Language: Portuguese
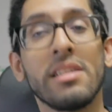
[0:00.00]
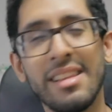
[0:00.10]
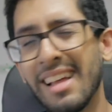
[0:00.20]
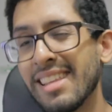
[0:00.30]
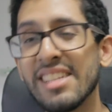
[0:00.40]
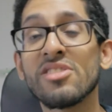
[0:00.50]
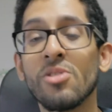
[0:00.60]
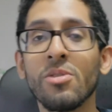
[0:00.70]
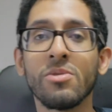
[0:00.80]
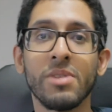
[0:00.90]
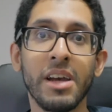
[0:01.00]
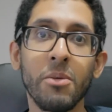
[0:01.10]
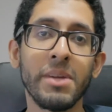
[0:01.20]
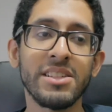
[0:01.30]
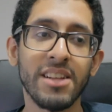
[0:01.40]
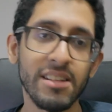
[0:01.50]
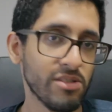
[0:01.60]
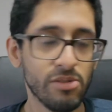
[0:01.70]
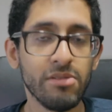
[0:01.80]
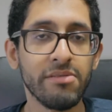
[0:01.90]
que dá até sono, realmente dá
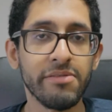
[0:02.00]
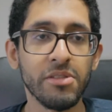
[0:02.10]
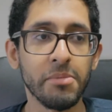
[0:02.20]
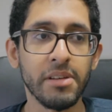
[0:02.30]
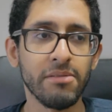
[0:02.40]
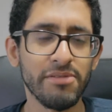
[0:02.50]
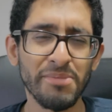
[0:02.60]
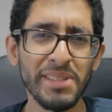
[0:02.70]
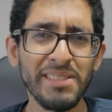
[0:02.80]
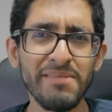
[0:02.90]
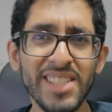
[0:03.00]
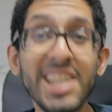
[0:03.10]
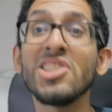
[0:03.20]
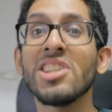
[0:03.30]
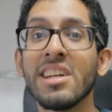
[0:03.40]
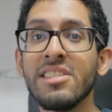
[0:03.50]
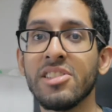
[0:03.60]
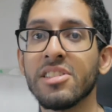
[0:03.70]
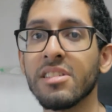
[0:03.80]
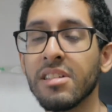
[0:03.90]
sono o filme, é um filme
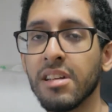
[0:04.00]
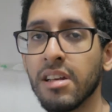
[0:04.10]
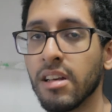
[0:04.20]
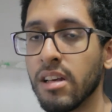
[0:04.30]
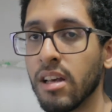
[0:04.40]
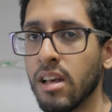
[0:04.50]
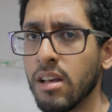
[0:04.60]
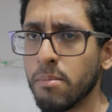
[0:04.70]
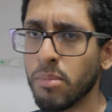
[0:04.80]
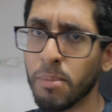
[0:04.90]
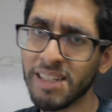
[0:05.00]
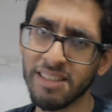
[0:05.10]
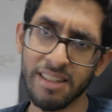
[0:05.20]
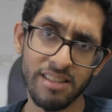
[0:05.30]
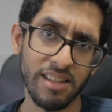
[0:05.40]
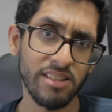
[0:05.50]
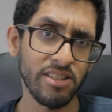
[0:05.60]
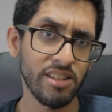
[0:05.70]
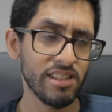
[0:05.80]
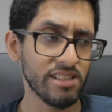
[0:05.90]
entediante. Por mais que as
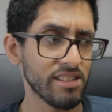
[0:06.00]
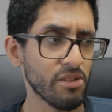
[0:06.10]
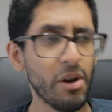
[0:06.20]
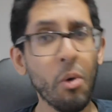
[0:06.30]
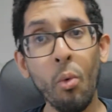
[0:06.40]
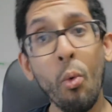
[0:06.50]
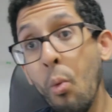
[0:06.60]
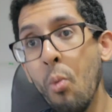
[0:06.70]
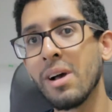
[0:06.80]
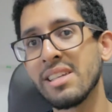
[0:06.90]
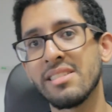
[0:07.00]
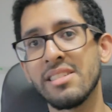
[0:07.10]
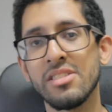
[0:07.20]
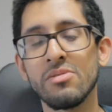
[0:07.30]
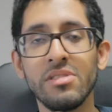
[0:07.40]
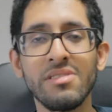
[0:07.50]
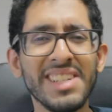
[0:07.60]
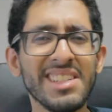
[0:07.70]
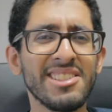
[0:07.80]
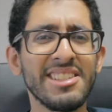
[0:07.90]
cenas de ação, algumas, sejam
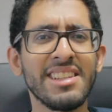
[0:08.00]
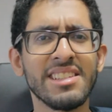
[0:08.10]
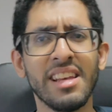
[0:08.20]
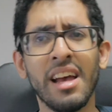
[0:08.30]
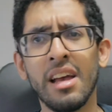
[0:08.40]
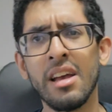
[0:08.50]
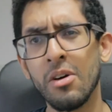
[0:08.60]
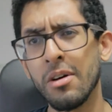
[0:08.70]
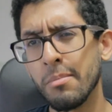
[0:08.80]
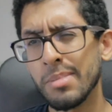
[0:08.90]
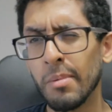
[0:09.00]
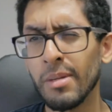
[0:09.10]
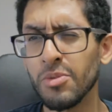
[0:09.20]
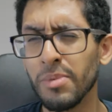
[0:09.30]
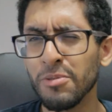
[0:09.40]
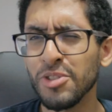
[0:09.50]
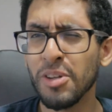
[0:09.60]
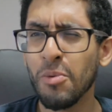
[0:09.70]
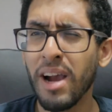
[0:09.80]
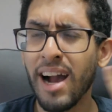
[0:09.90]
divertidas principalmente onde
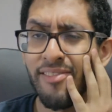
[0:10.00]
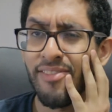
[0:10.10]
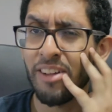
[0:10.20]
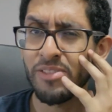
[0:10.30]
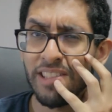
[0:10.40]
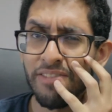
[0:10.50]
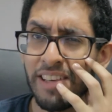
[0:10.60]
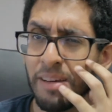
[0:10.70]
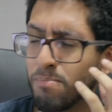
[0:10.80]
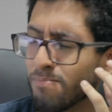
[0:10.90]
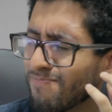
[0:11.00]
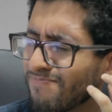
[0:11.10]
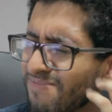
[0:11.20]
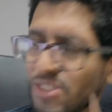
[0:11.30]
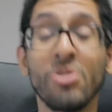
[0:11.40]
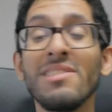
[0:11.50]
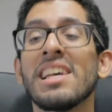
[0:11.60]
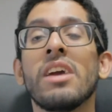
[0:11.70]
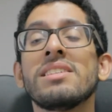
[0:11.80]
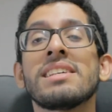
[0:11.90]
tem um cavalo que você fica. De onde
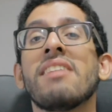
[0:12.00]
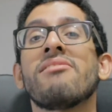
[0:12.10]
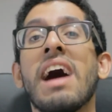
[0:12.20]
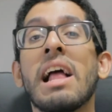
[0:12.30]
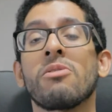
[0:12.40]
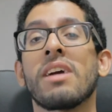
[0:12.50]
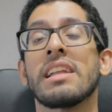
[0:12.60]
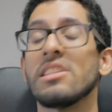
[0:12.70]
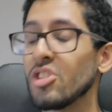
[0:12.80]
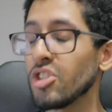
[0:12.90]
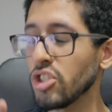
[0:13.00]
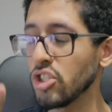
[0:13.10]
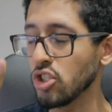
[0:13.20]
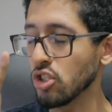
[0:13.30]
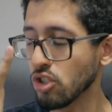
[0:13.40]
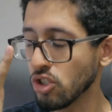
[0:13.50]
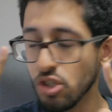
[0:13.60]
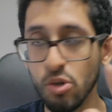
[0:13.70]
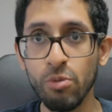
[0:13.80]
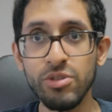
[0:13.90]
saiu esse cavalo, cara?
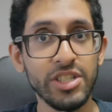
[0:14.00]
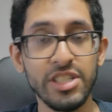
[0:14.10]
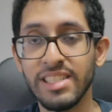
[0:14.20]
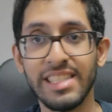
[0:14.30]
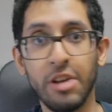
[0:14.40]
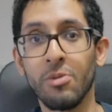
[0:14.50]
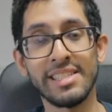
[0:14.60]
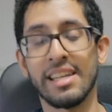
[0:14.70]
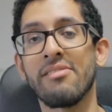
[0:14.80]
De onde saiu esse